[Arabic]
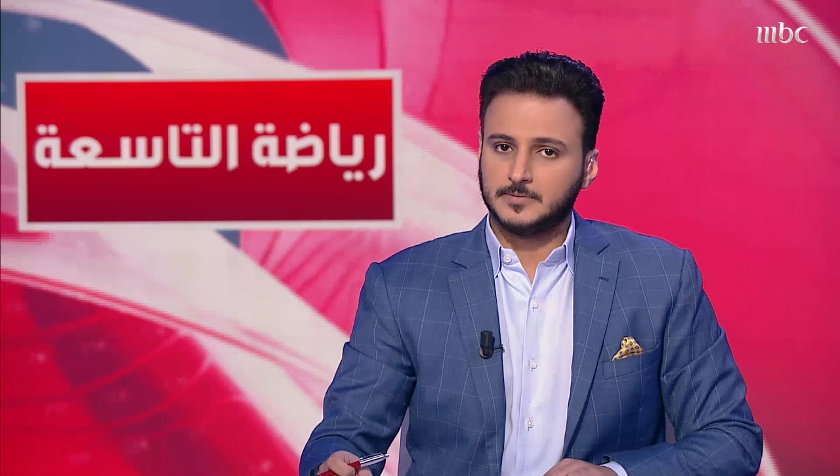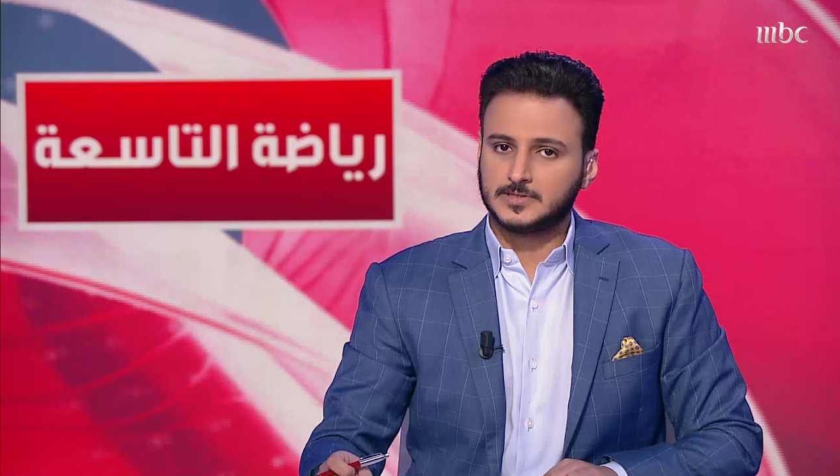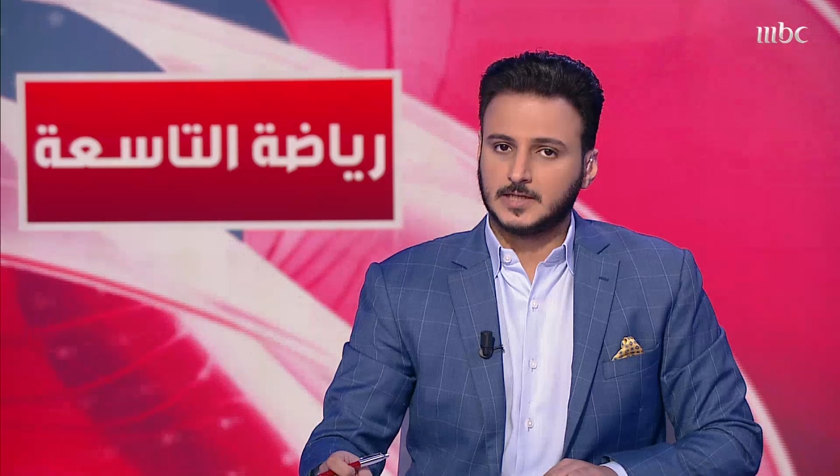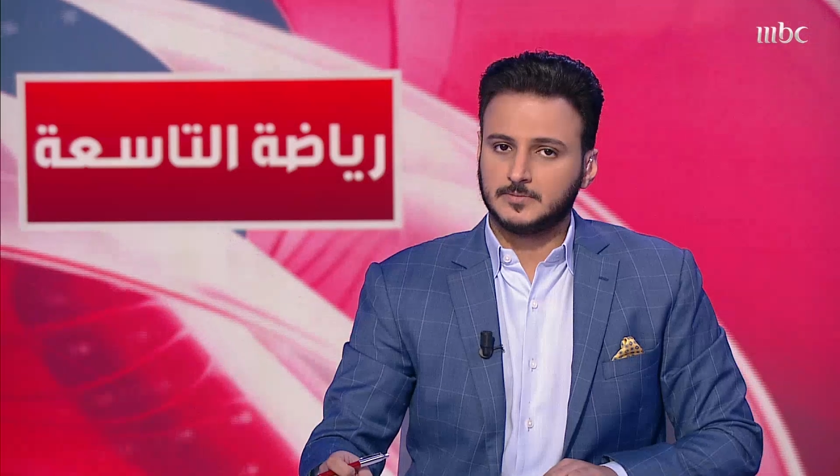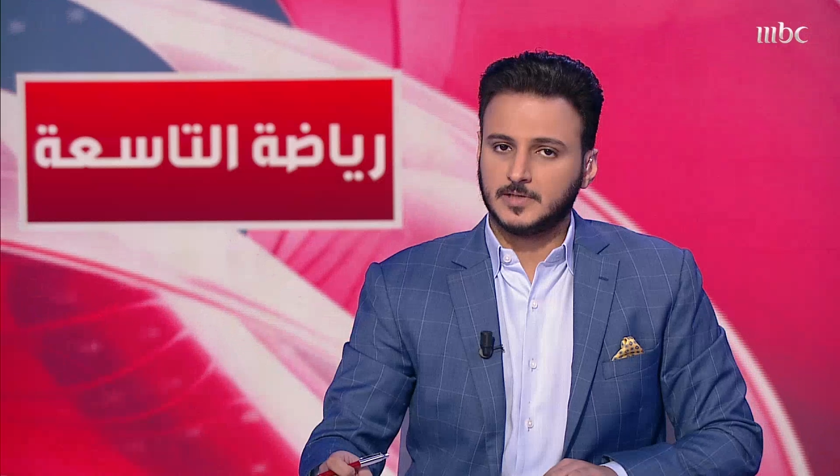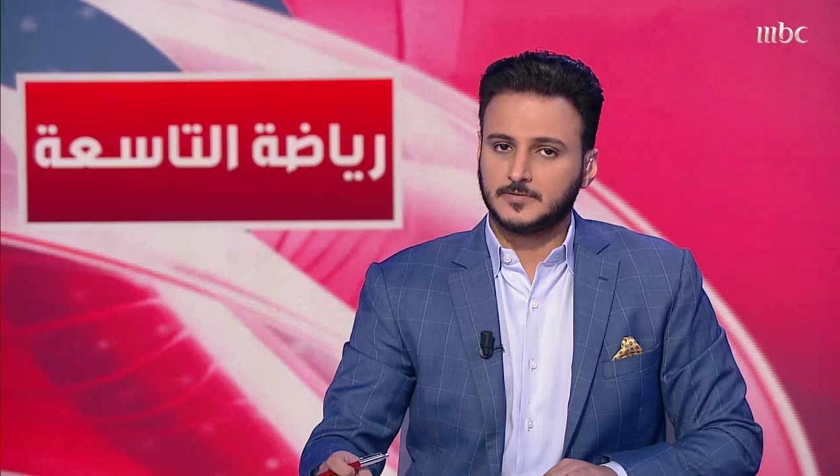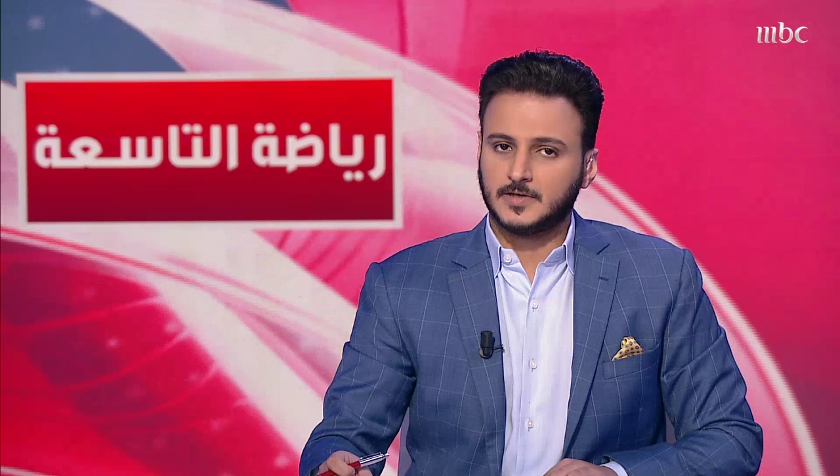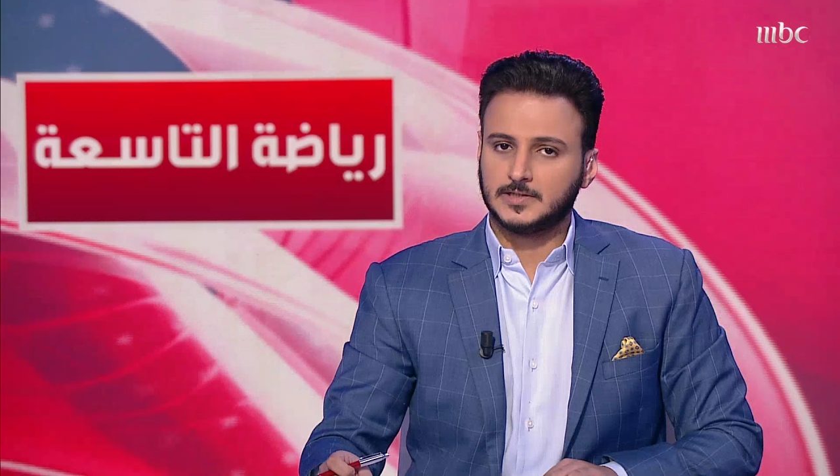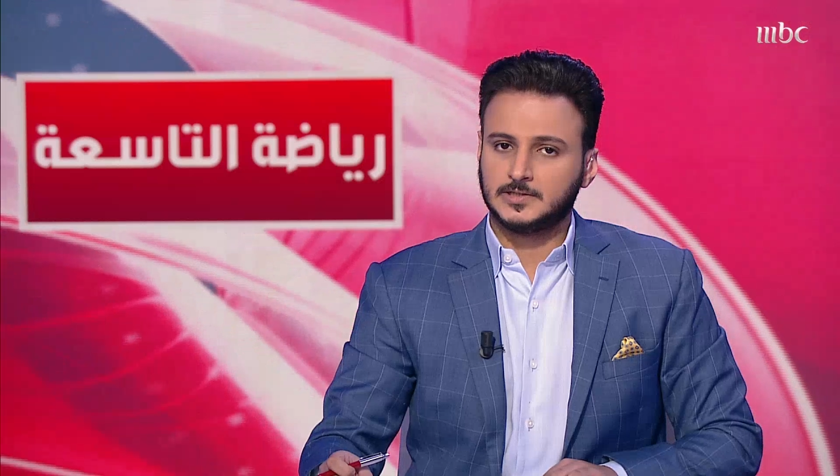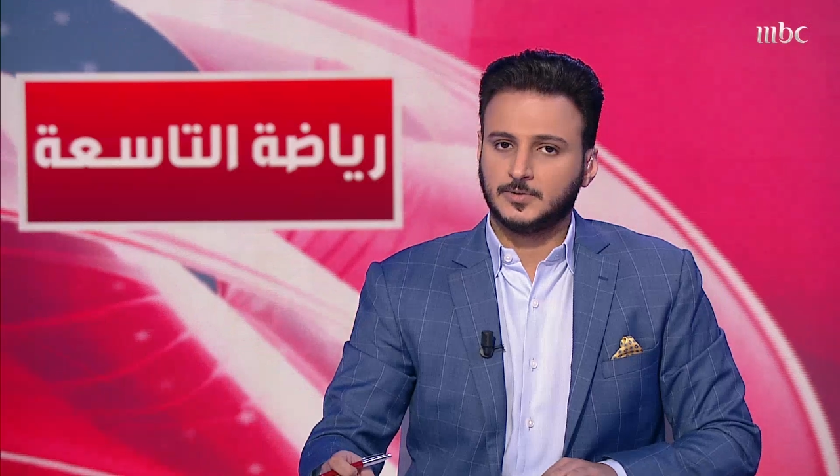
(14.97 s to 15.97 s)
استاد الملك
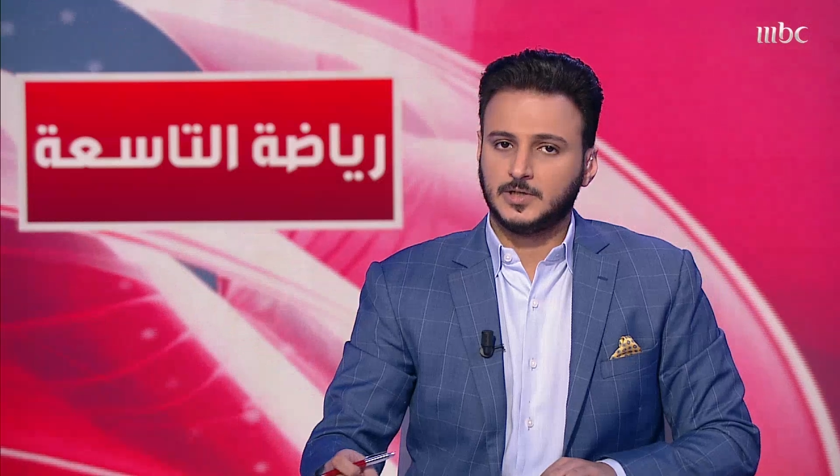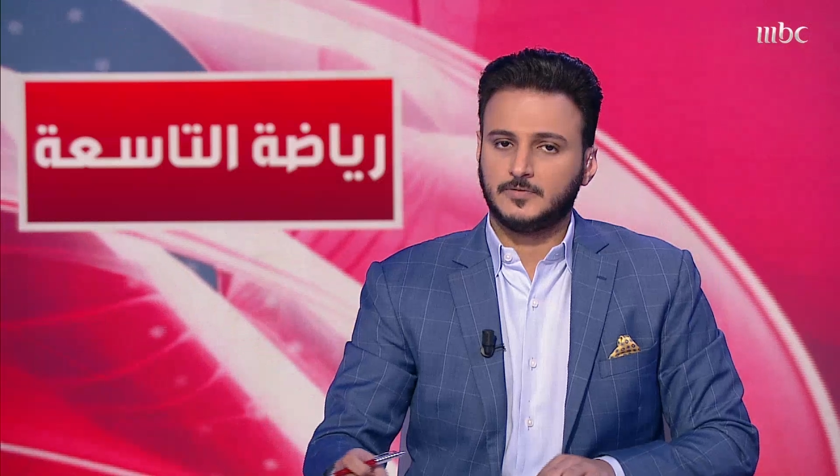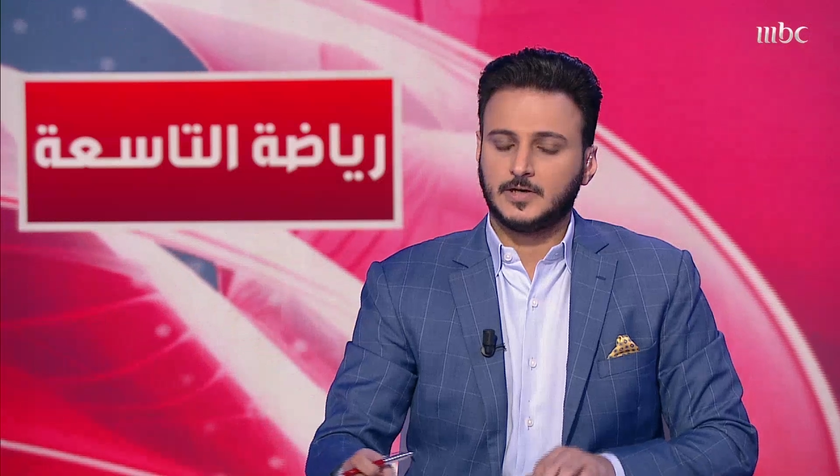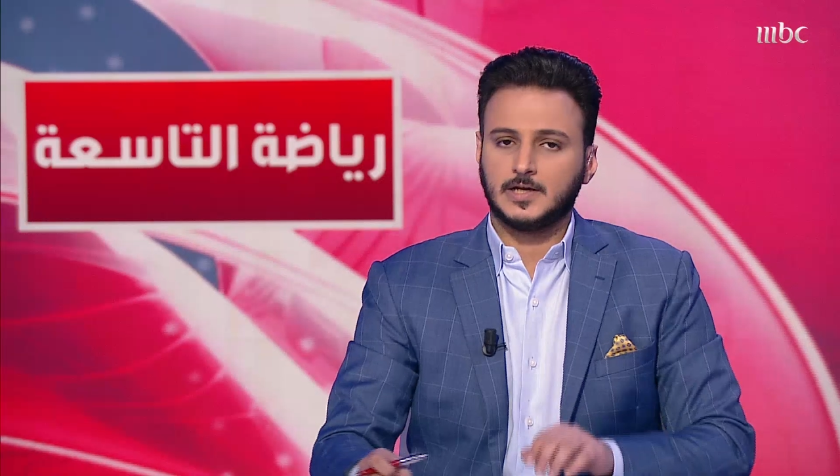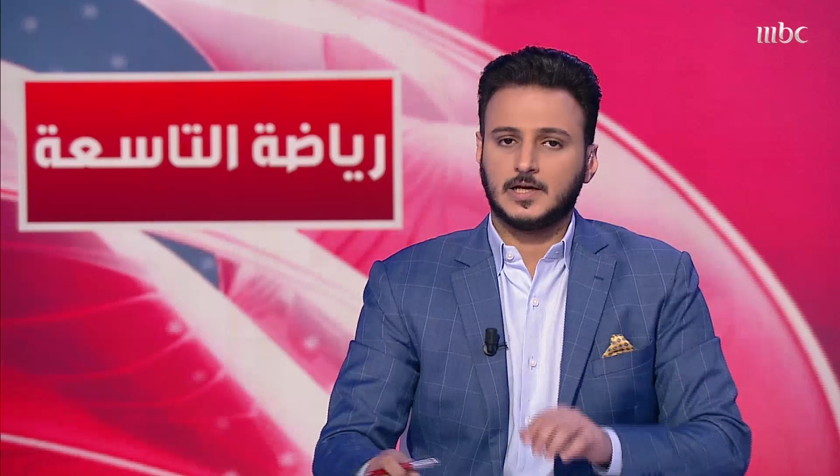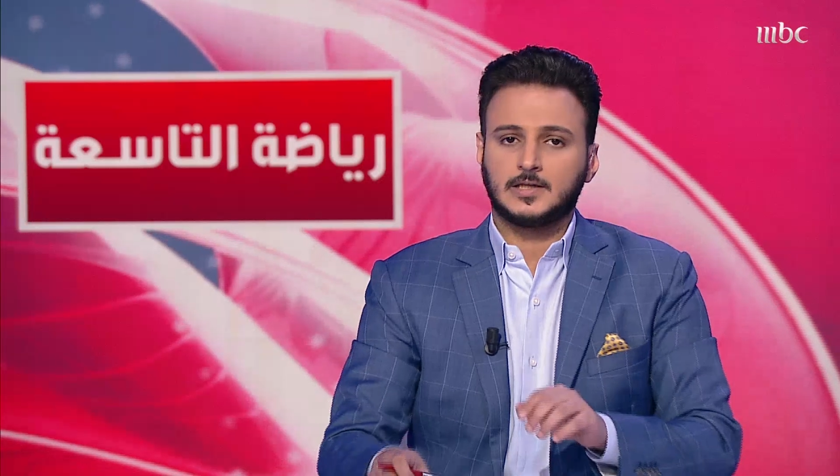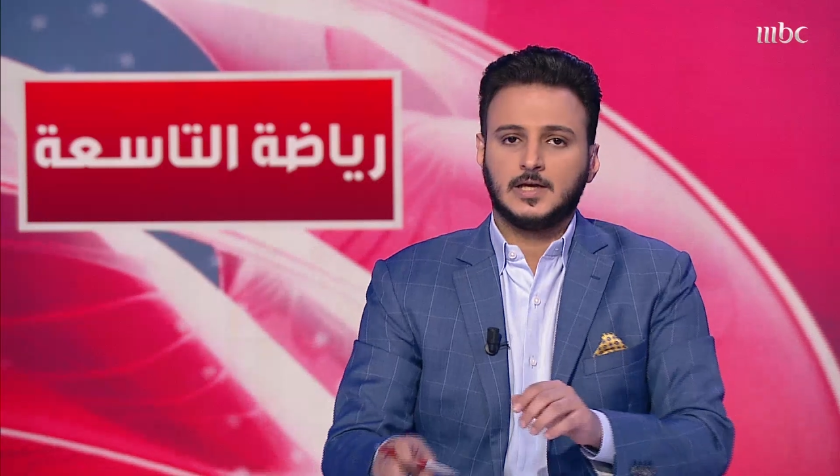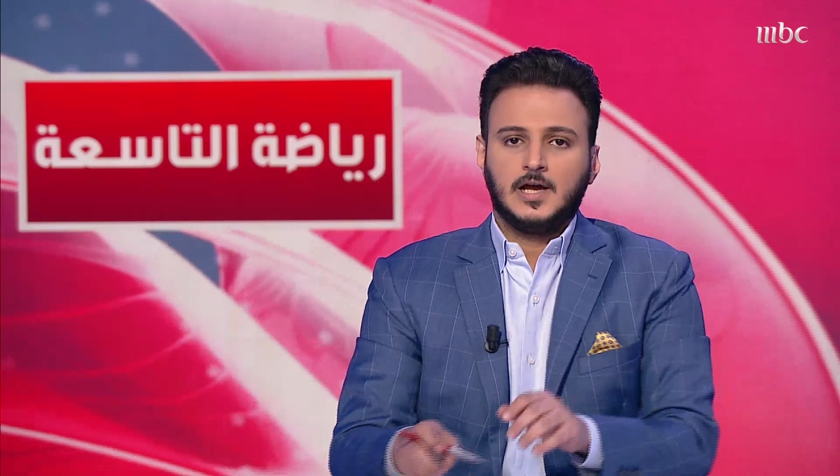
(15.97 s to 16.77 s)
فهد الدولي في الرياض